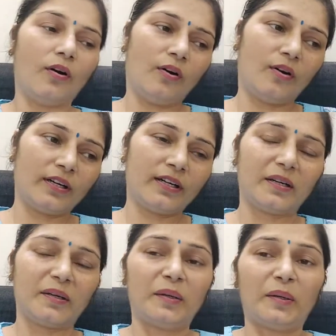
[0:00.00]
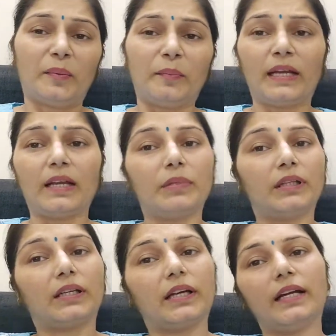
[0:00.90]
और मैंने अभी
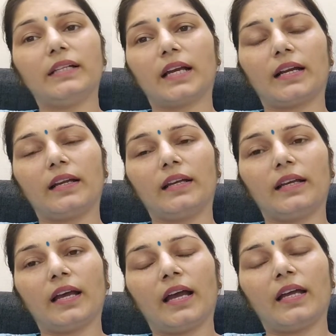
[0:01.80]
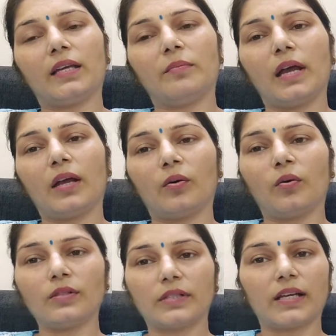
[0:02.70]
तक ये डिसाइड नहीं किया है कि मैं
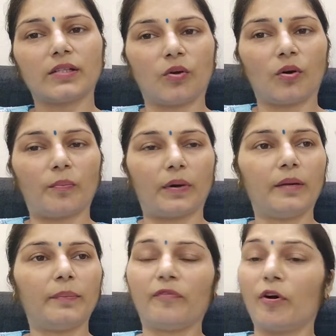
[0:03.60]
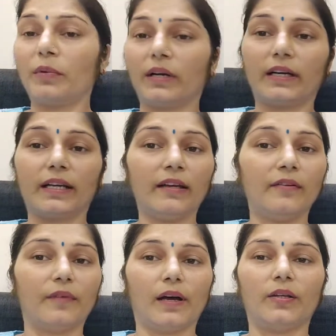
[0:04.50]
कौन से सॉन्ग पर परफॉर्म करने
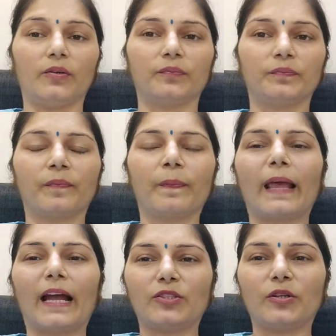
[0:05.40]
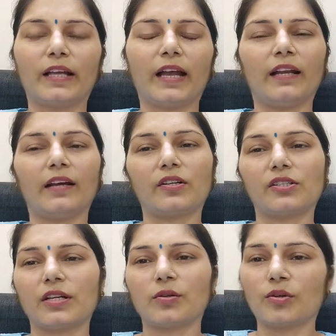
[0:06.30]
वाली हूँ एक्चुअली क्या है ना
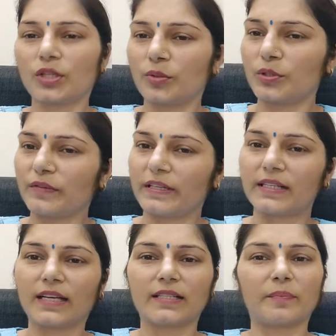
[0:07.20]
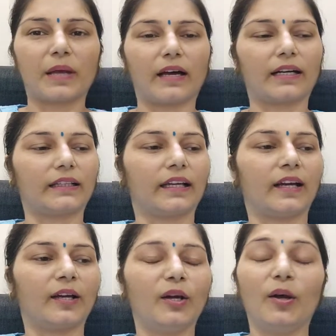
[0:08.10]
कृष्णा सॉन्ग से तो मुझे वैसे ही ऐसा प्यार रहता है